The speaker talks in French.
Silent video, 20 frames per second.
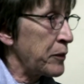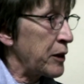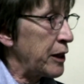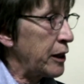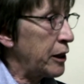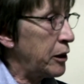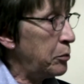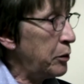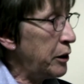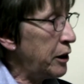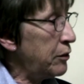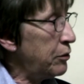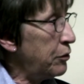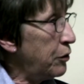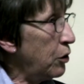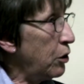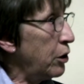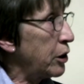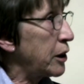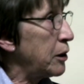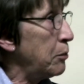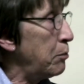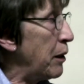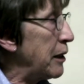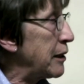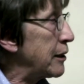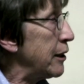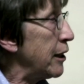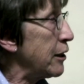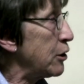Il y a des bénévoles qui
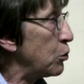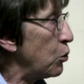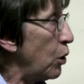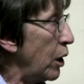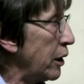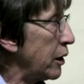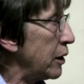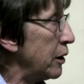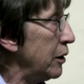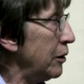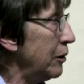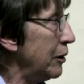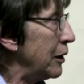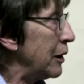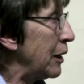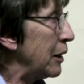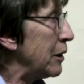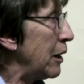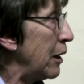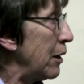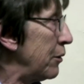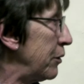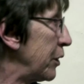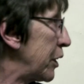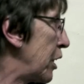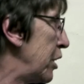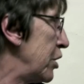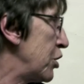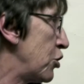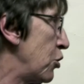passent la soirée
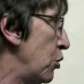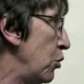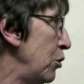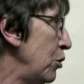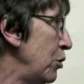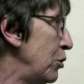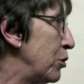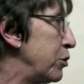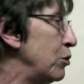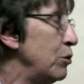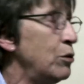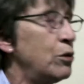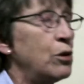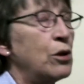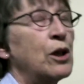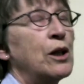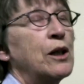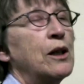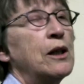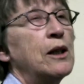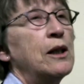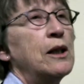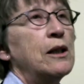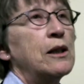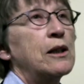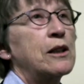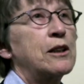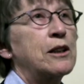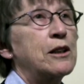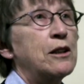avec les gens,
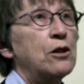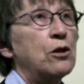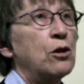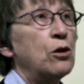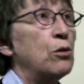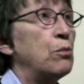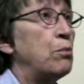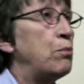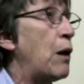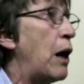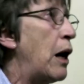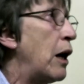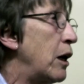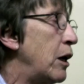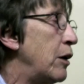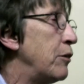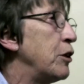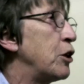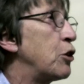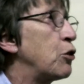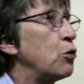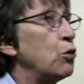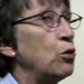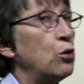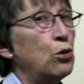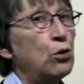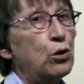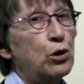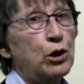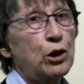qui euh, parlent avec
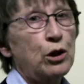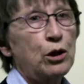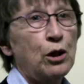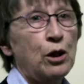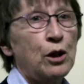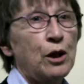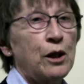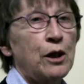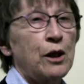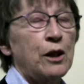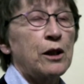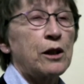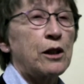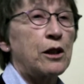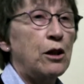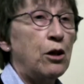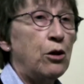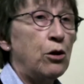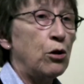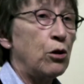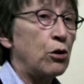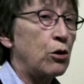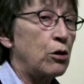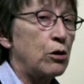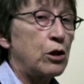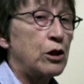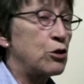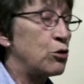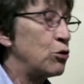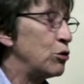eux, qui, qui leur,
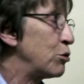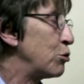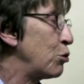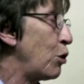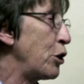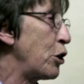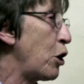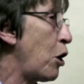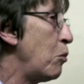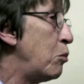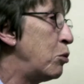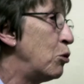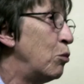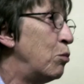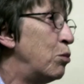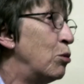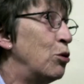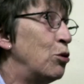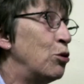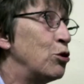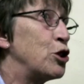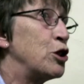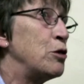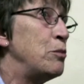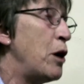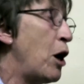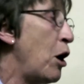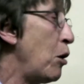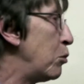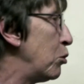les soigne un bobo. Je dis
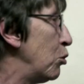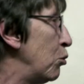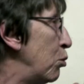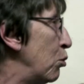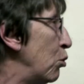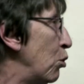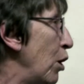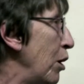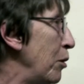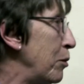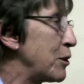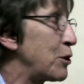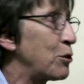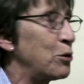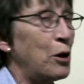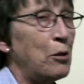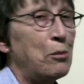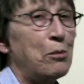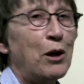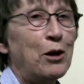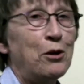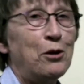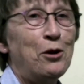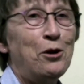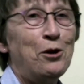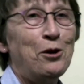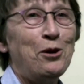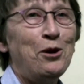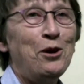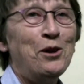bien un bobo, hein, parce qu'on n'est pas
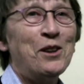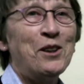une,